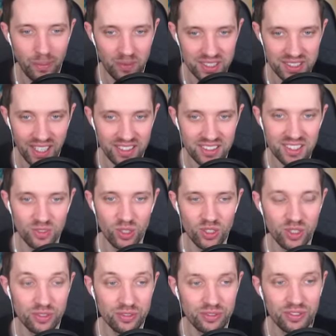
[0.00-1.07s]
Das heißt, es wird
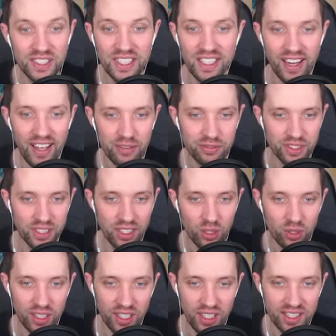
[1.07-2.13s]
noch viel heftiger.
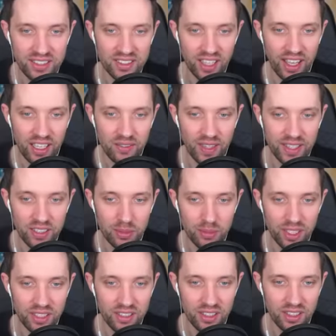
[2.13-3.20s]
Okay, lass direkt
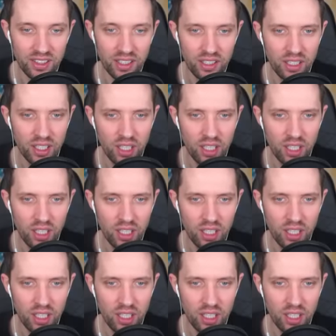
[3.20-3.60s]
weitermachen, Edina.